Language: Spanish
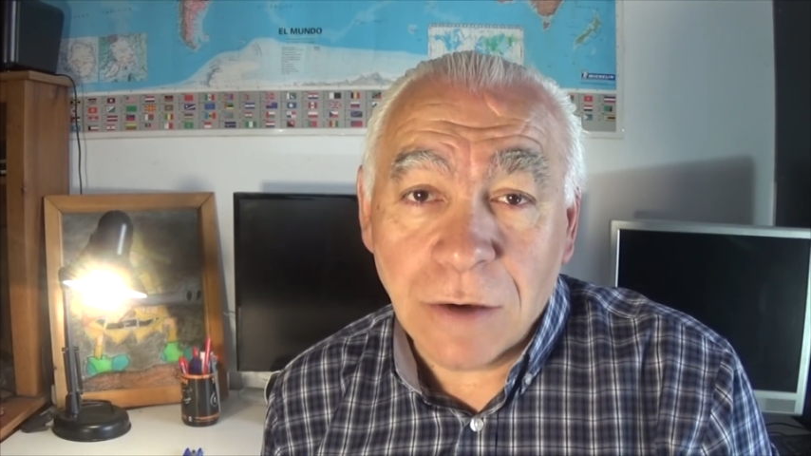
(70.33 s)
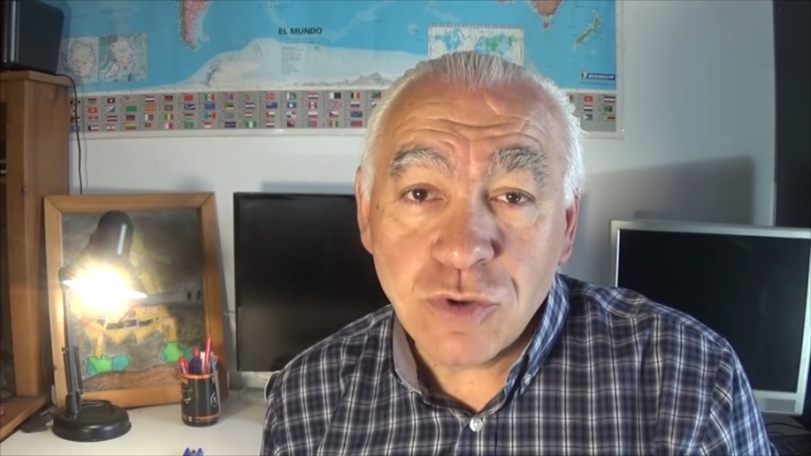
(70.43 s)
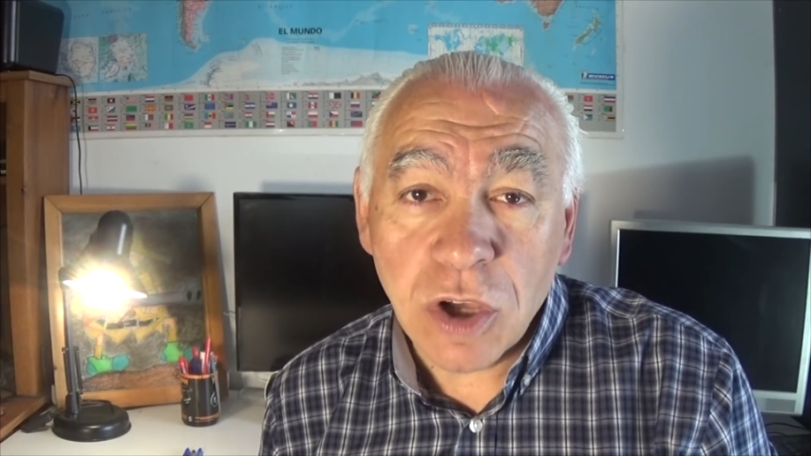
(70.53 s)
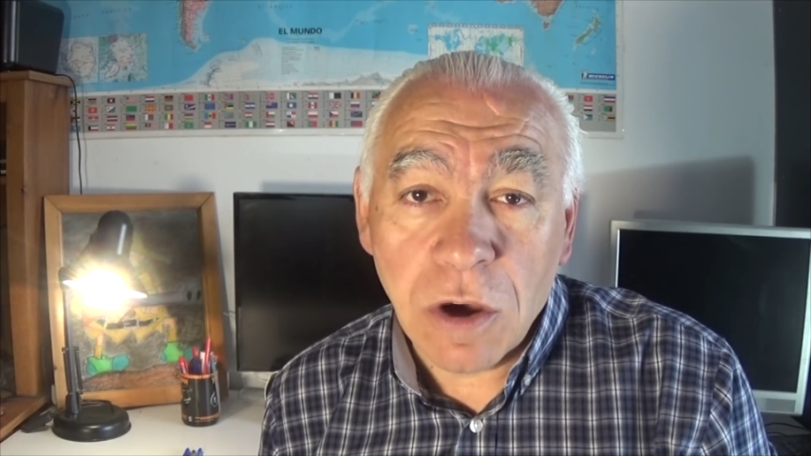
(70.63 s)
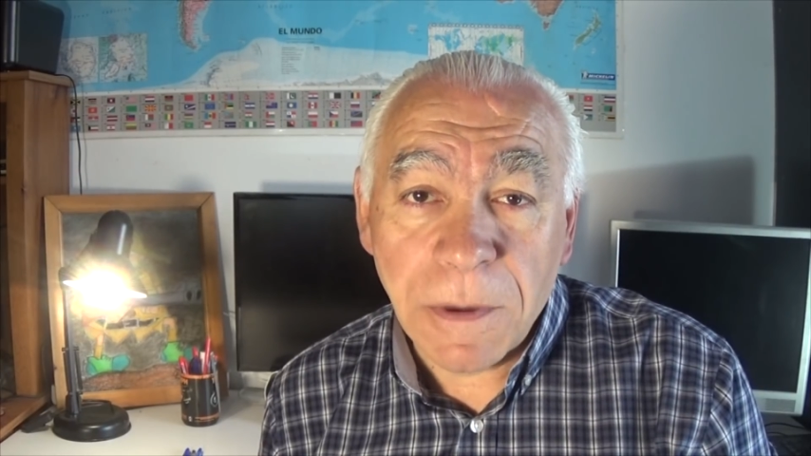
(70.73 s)
a un
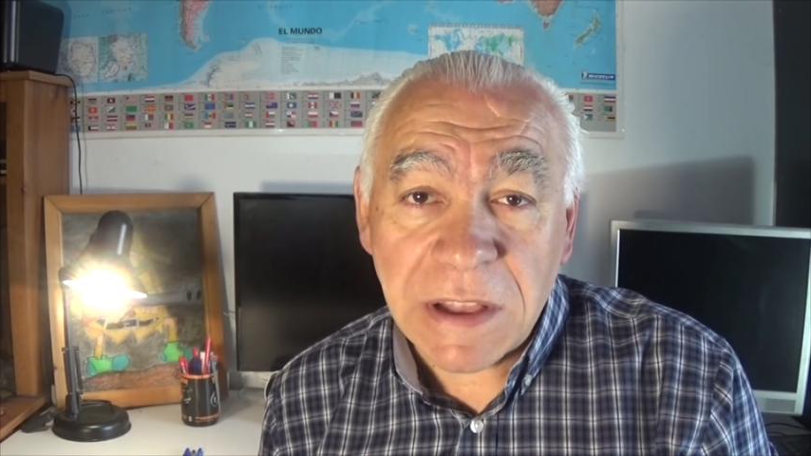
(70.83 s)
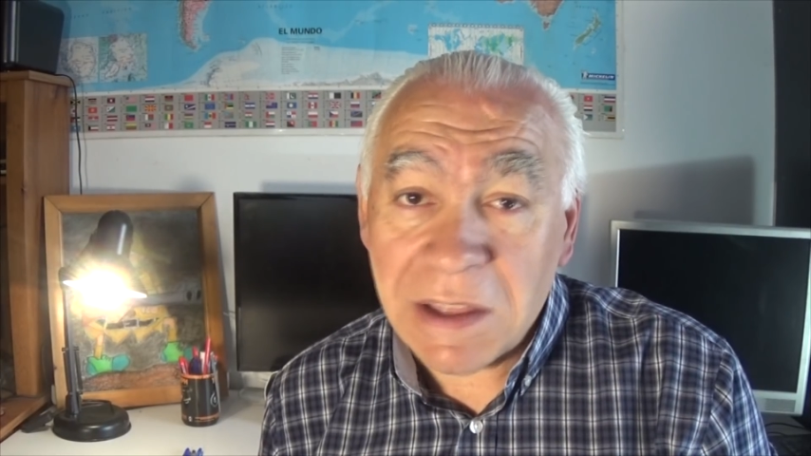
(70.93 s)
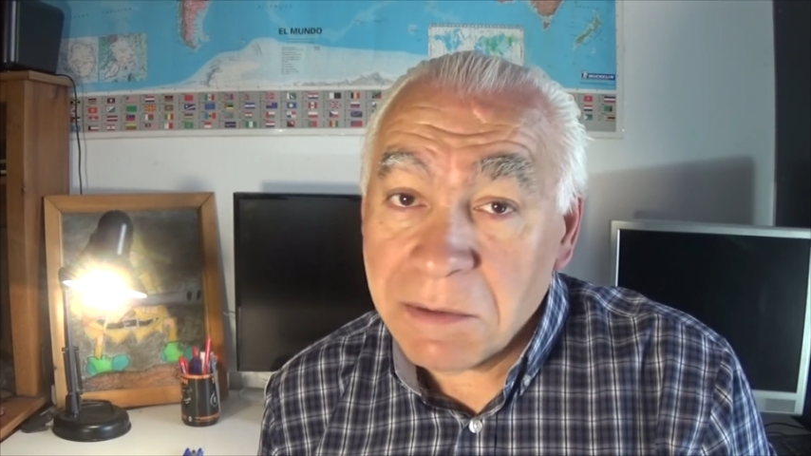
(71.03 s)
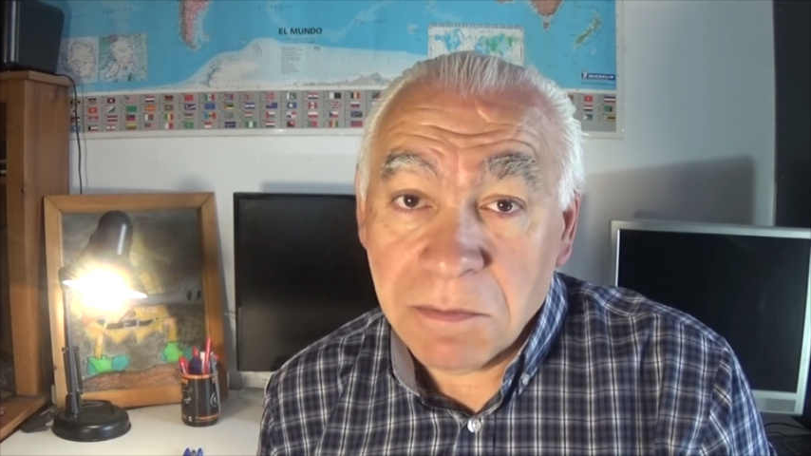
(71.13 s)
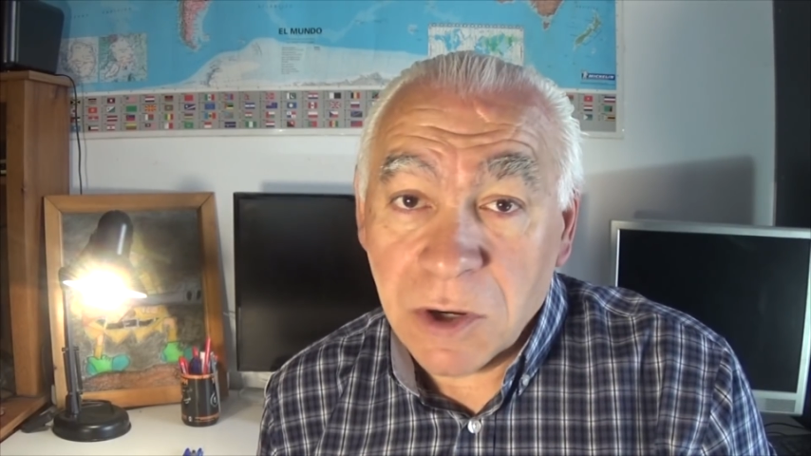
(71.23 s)

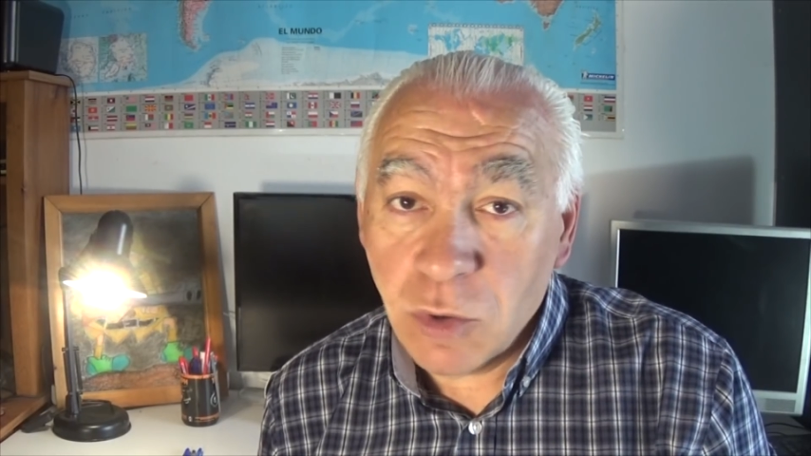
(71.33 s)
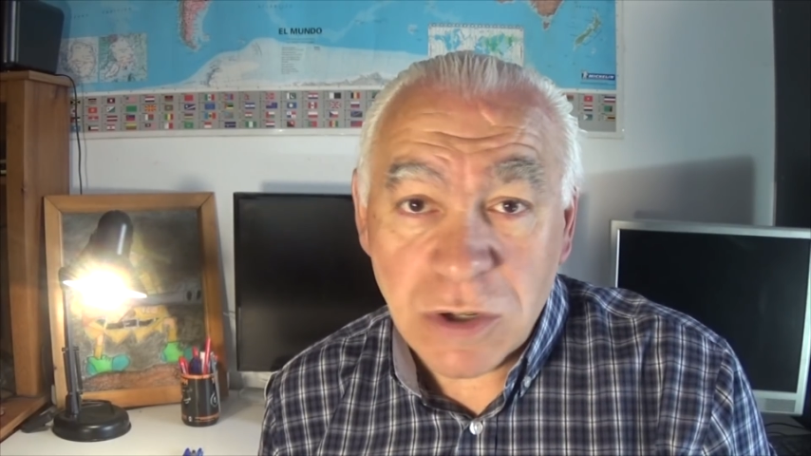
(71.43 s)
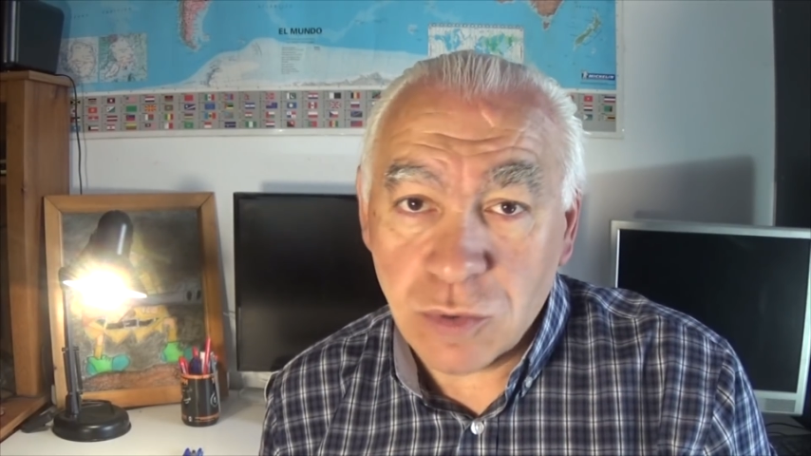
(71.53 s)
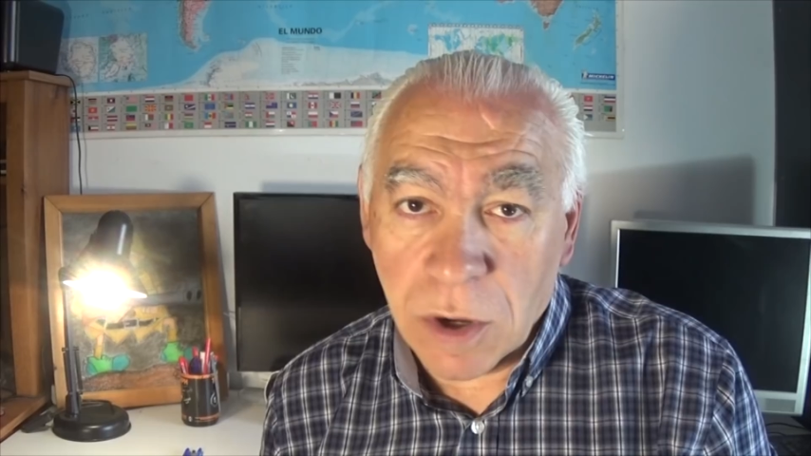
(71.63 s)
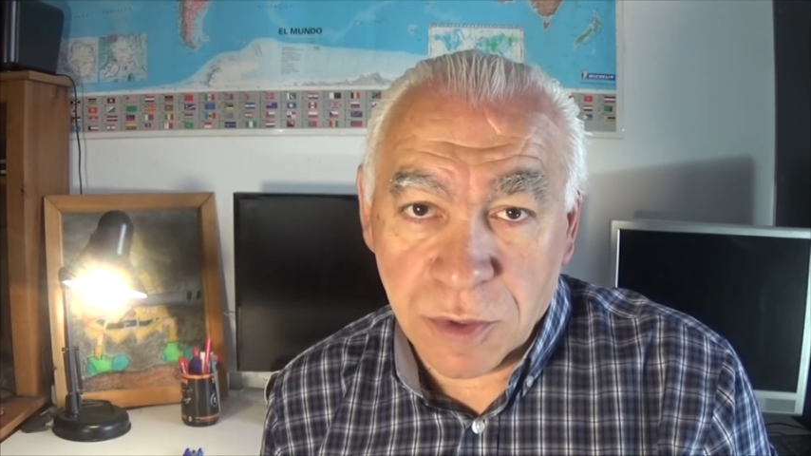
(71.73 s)
psicópata no
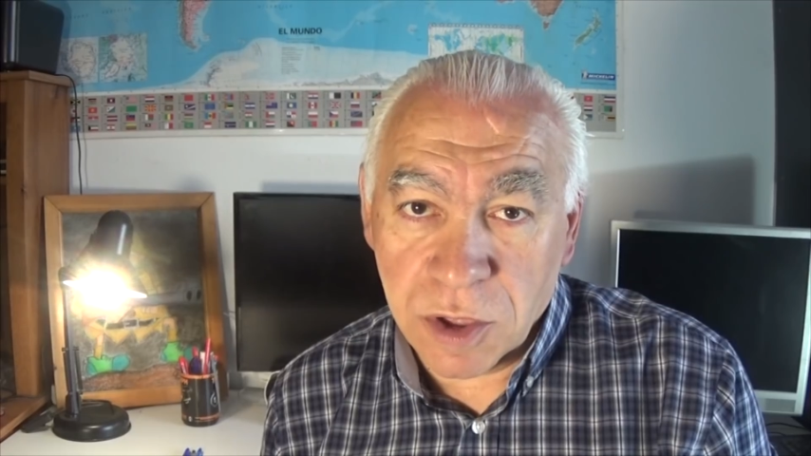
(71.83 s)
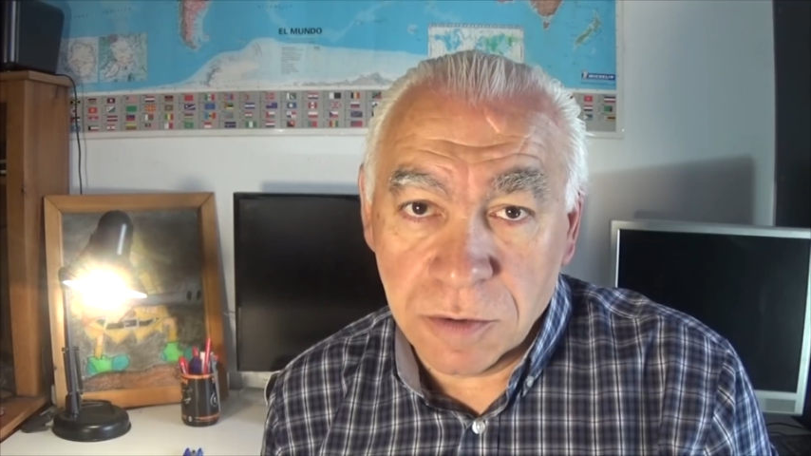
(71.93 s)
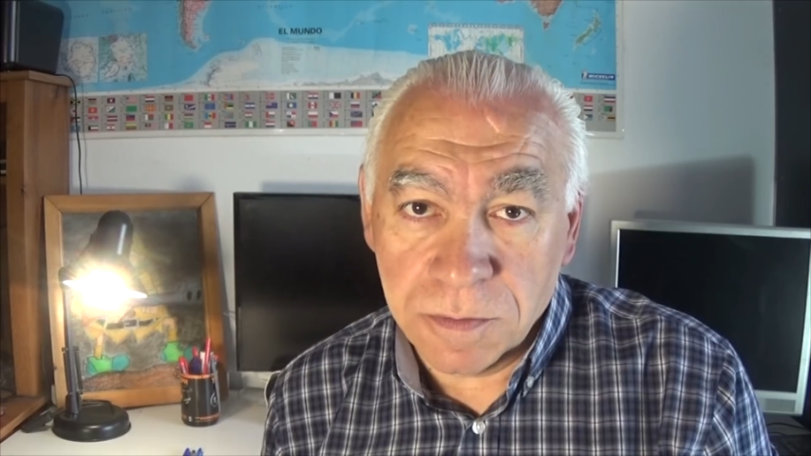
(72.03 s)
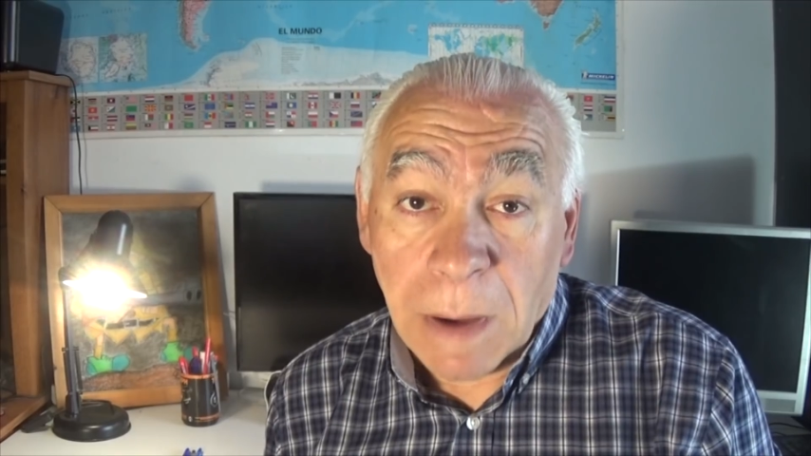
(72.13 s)
es una opción.